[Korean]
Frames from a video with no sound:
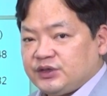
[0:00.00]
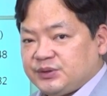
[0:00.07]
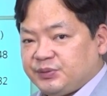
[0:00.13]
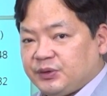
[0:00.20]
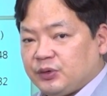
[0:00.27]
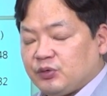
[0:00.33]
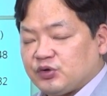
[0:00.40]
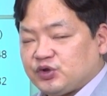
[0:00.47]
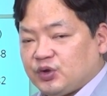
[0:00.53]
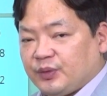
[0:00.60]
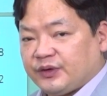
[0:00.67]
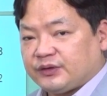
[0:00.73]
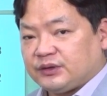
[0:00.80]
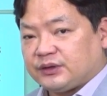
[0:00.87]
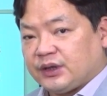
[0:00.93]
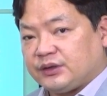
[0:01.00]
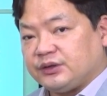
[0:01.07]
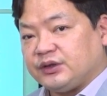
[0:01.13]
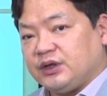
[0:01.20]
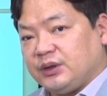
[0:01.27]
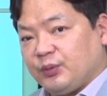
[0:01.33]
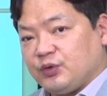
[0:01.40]
11월 공시로 봤을
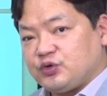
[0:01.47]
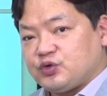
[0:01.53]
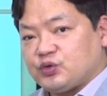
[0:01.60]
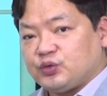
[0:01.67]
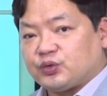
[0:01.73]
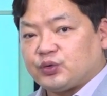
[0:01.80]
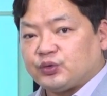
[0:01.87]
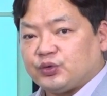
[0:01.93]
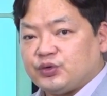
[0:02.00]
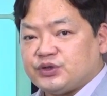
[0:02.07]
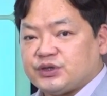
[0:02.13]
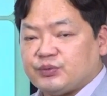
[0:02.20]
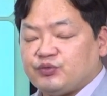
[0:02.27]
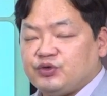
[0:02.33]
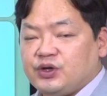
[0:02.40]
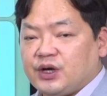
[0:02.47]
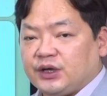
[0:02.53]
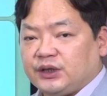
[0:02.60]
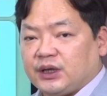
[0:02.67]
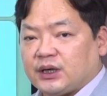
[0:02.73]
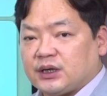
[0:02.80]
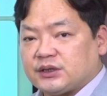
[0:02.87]
때는 일본 쪽으로도 이제
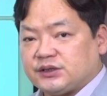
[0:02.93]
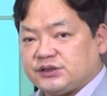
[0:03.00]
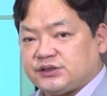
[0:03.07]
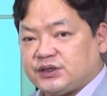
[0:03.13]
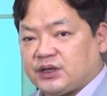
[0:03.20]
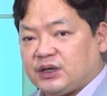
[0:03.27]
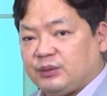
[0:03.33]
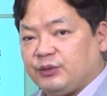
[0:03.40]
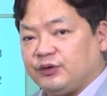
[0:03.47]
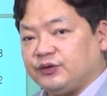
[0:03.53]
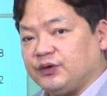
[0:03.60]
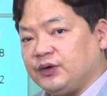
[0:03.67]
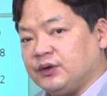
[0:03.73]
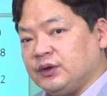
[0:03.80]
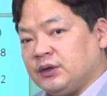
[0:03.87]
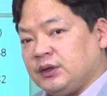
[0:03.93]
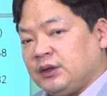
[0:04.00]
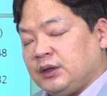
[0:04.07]
물량이 나가기 시작하면서